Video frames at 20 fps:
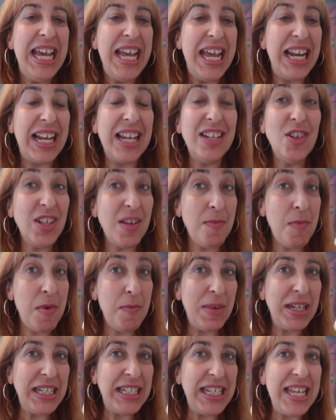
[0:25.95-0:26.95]
El caso es que
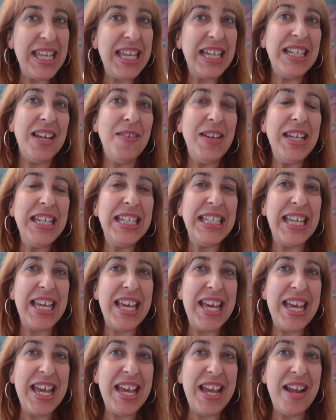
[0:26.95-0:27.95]
me pasé, ya sabéis
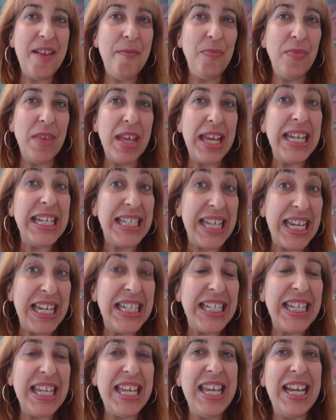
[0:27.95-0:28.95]
que mm,
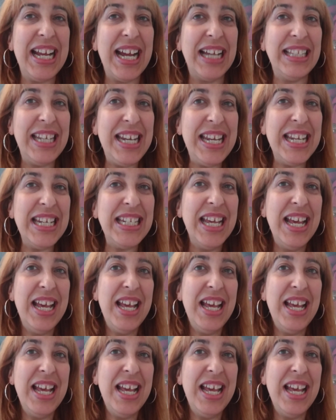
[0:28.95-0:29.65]
Essence y Catrice